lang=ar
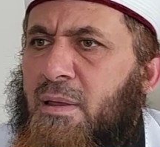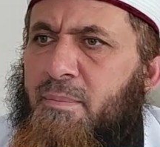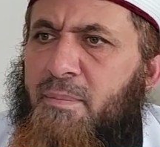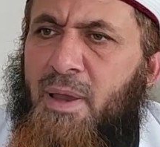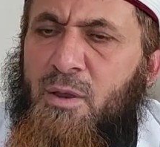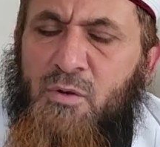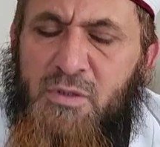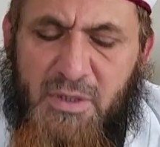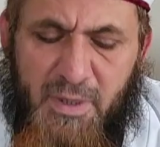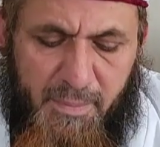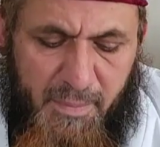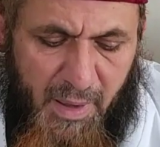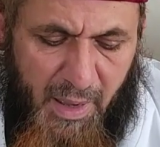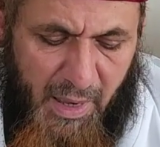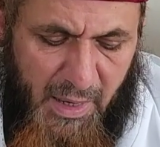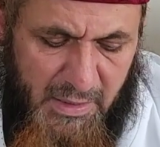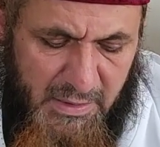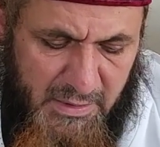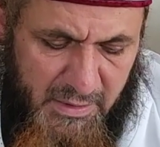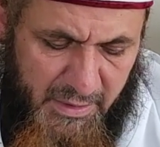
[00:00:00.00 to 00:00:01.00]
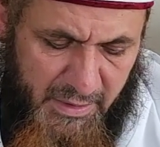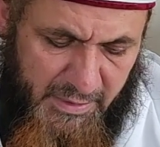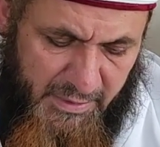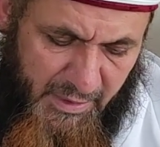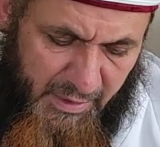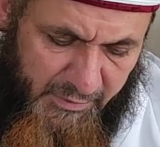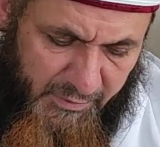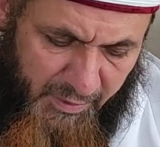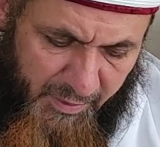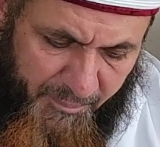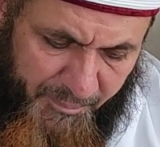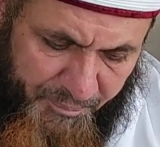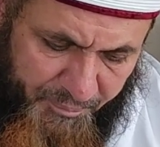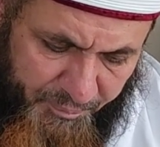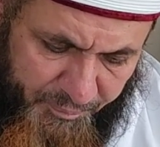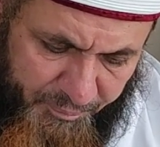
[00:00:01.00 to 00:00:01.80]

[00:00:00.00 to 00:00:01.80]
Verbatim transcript: ما يسمى عصر النهضة